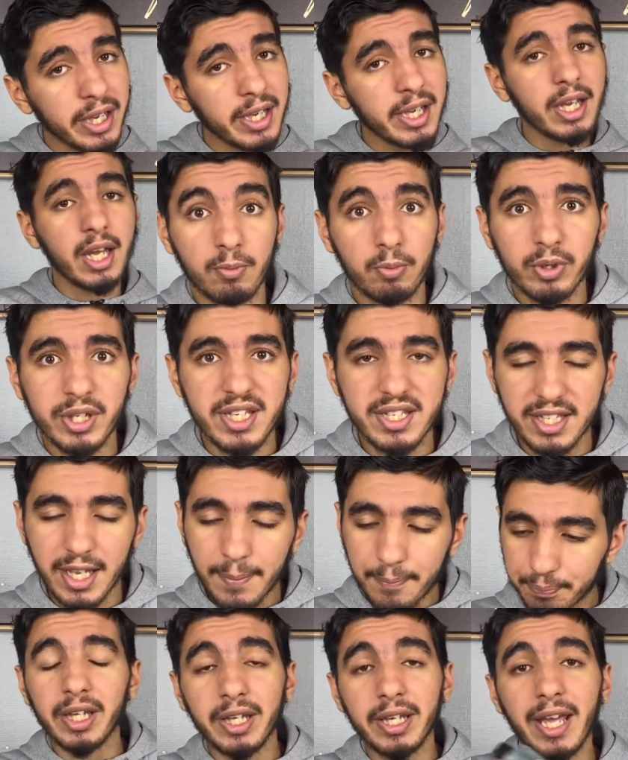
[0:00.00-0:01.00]
et mon lycée.
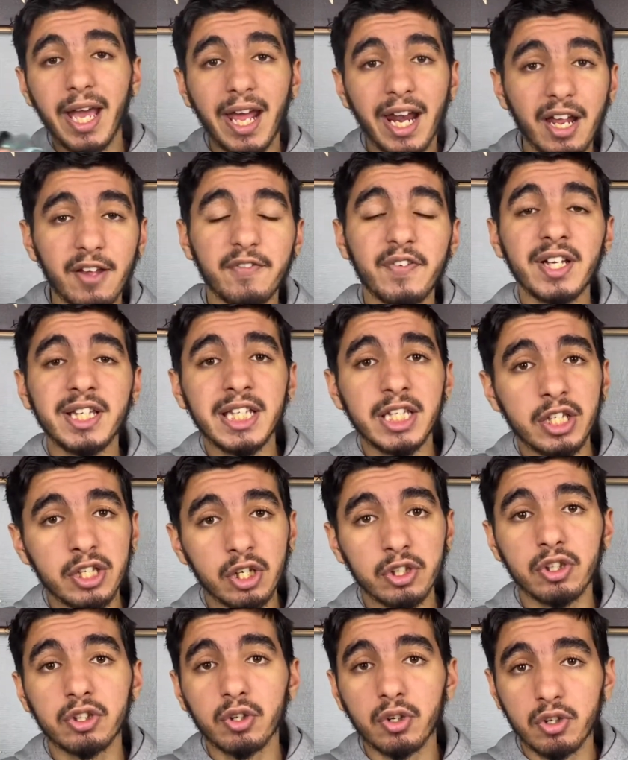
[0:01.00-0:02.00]
Et à la fin des deux heures
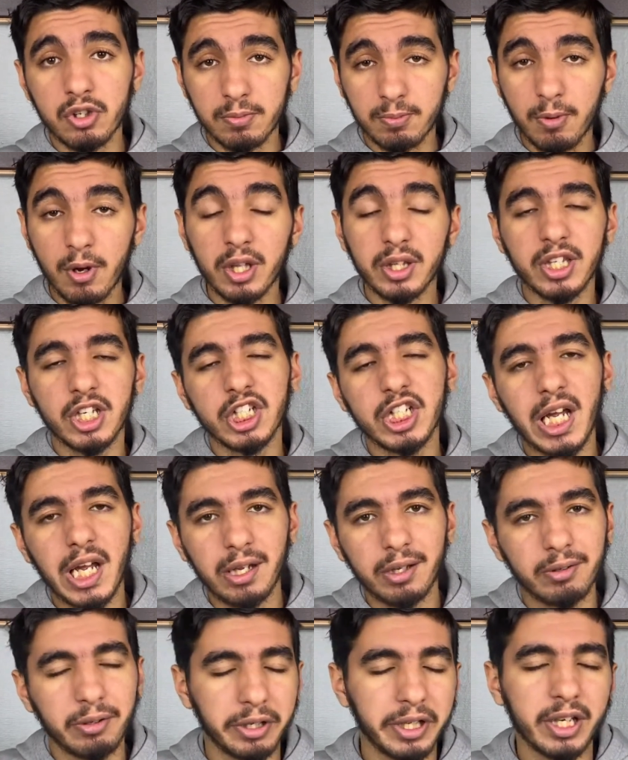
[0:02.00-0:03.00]
de transport, déjà,
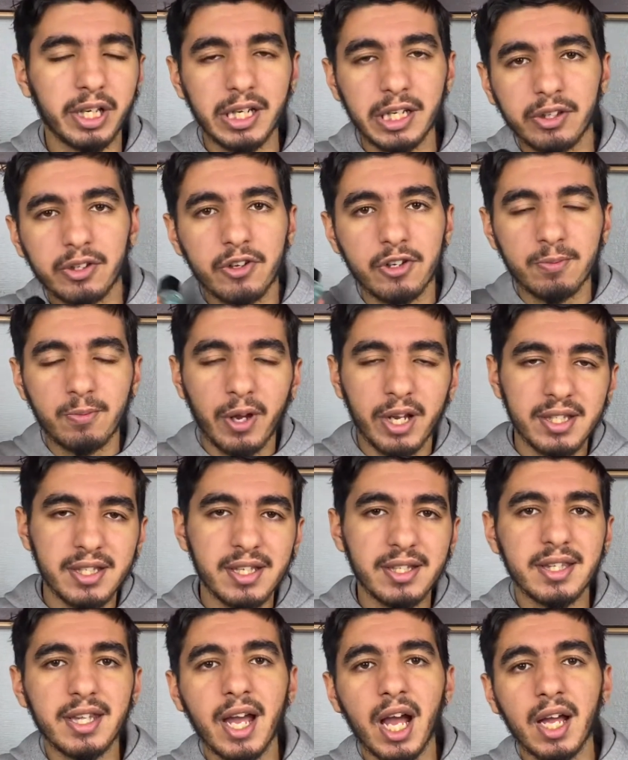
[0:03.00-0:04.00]
hein, rien que les transports,
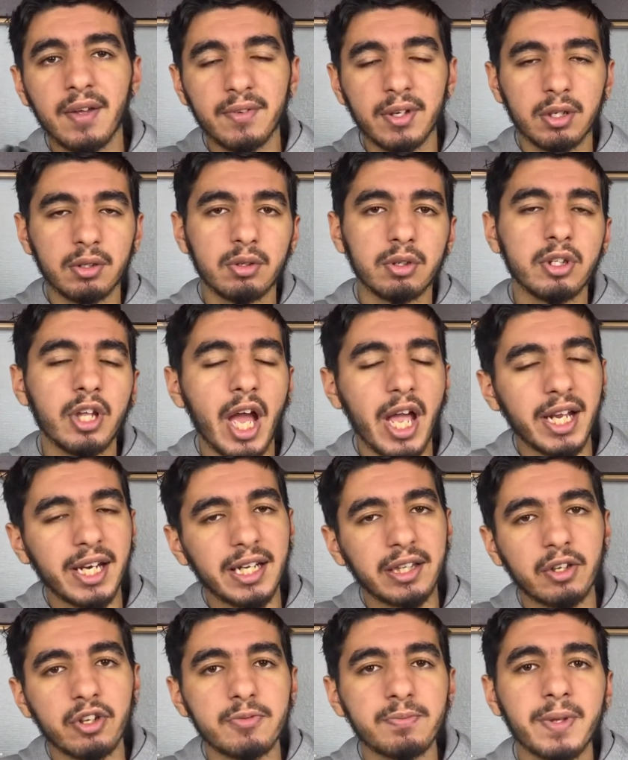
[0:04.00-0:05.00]
etc., avec l'odeur, avec la
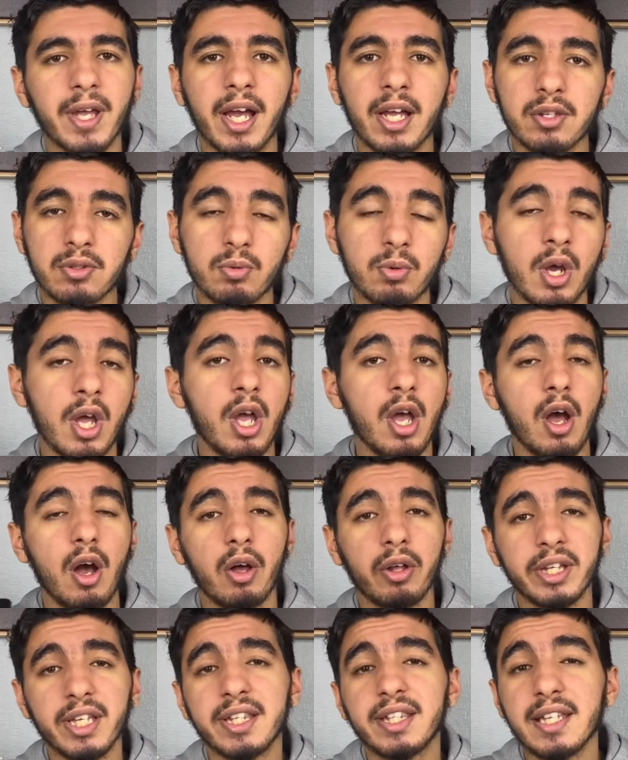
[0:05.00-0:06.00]
transpiration,
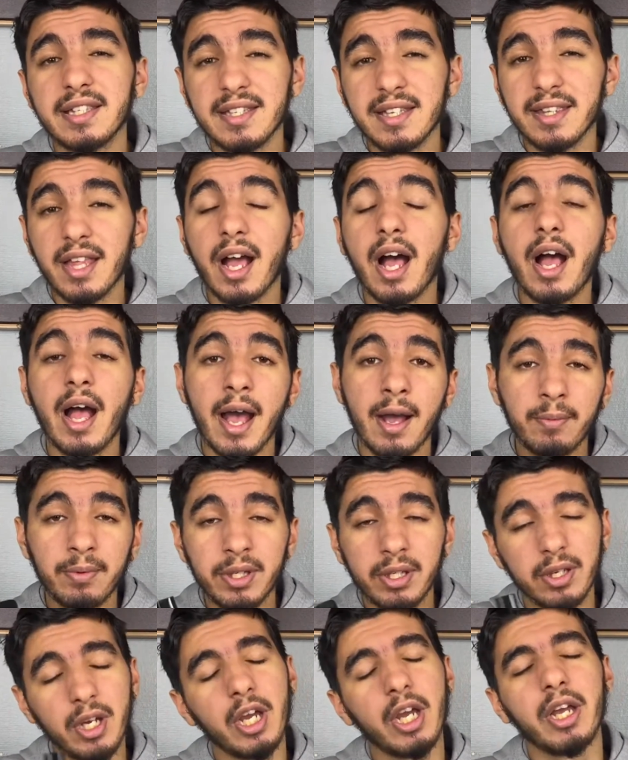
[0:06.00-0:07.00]
en été, etc., ah
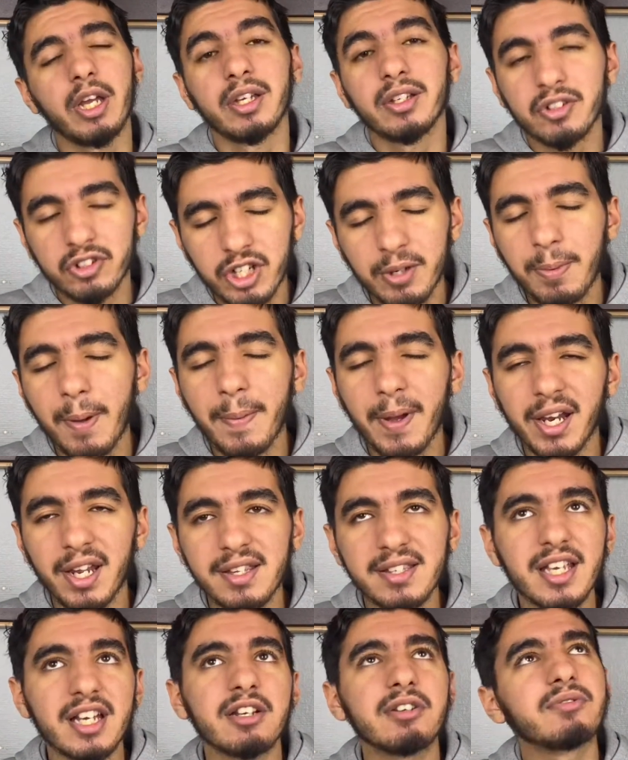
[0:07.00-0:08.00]
oui, j'ai pas parlé de
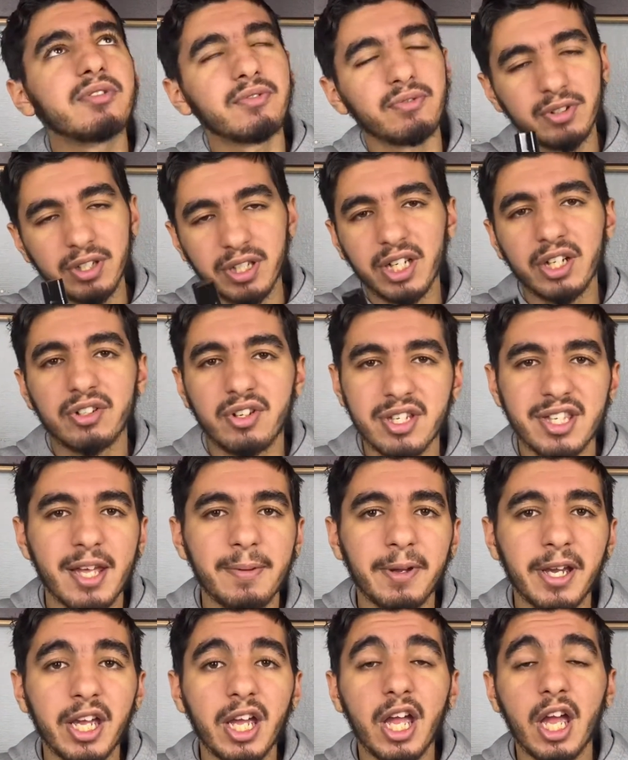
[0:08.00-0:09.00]
ça, je vais vous le dire juste
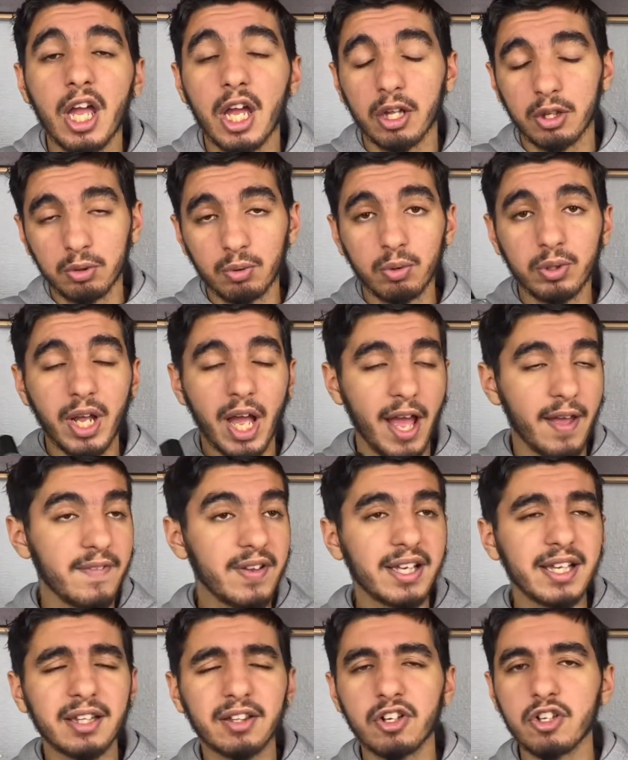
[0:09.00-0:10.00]
après. Donc
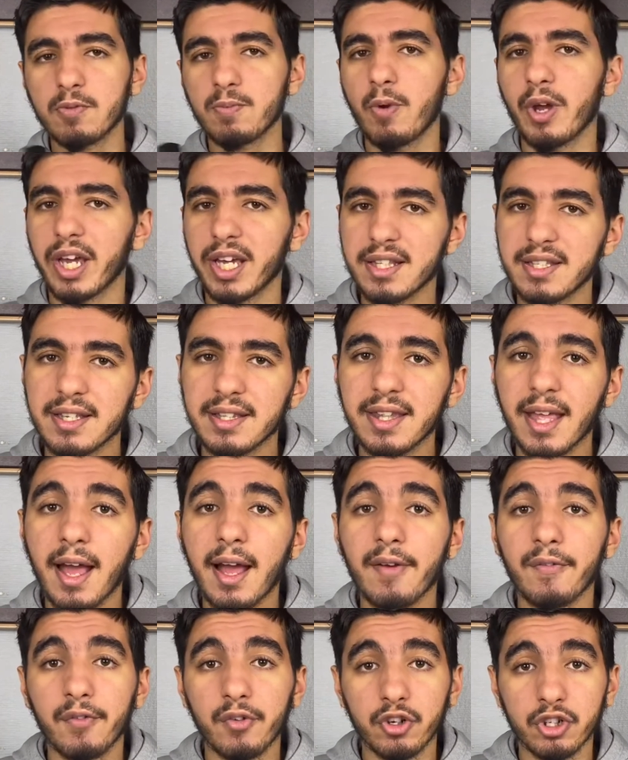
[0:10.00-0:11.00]
avec les transports, etc.,
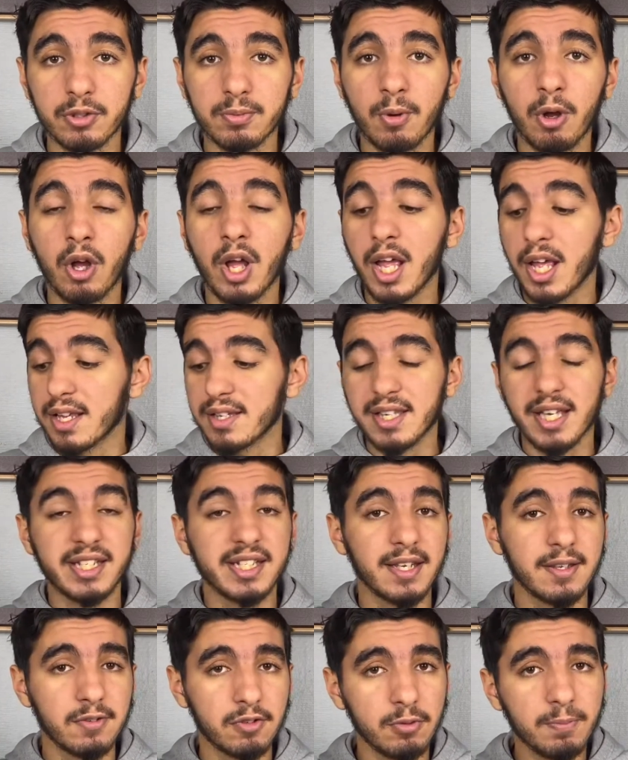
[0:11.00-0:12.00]
franchement, ça tient
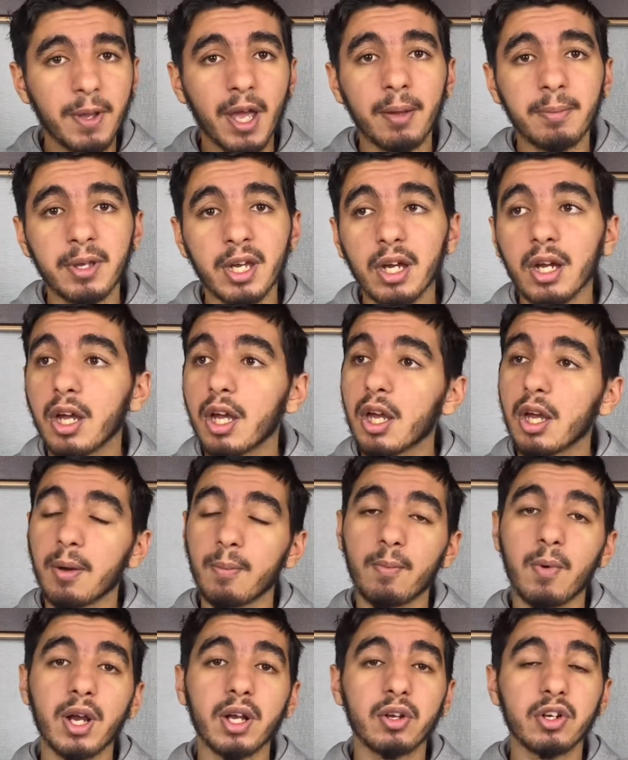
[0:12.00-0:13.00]
super bien.
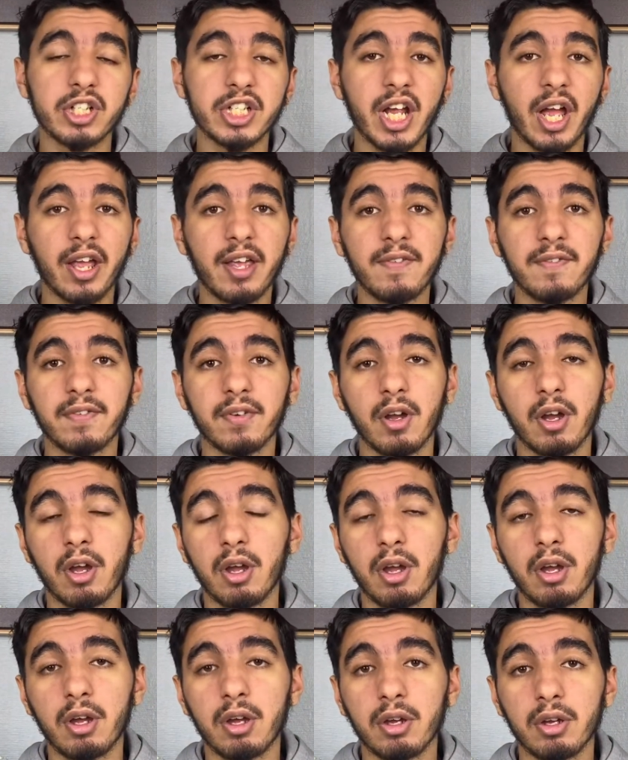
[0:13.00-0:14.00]
Moi, quand j'arrive
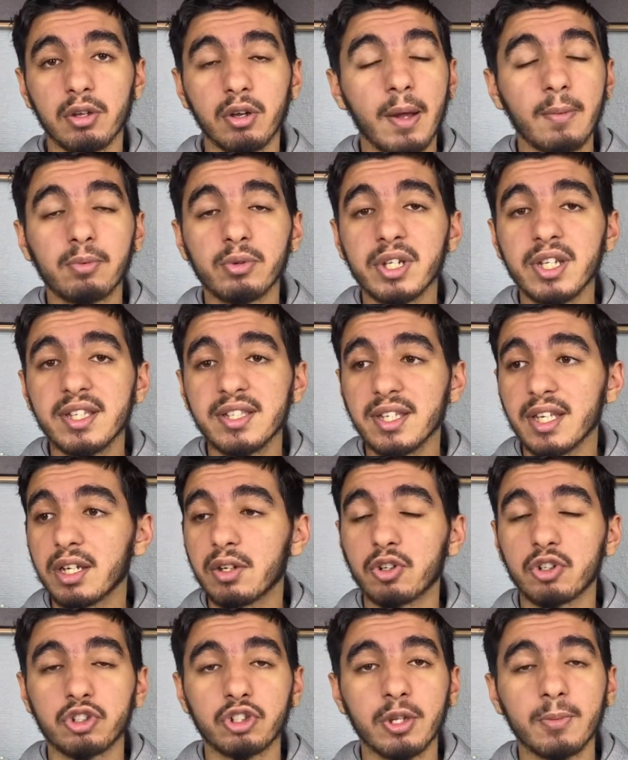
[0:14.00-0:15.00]
euh, à mon lycée,
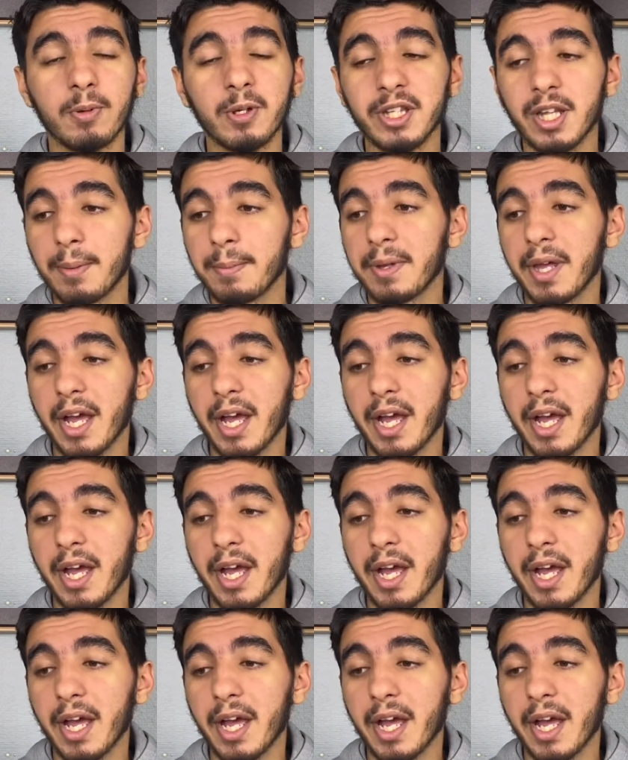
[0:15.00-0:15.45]
quand je demande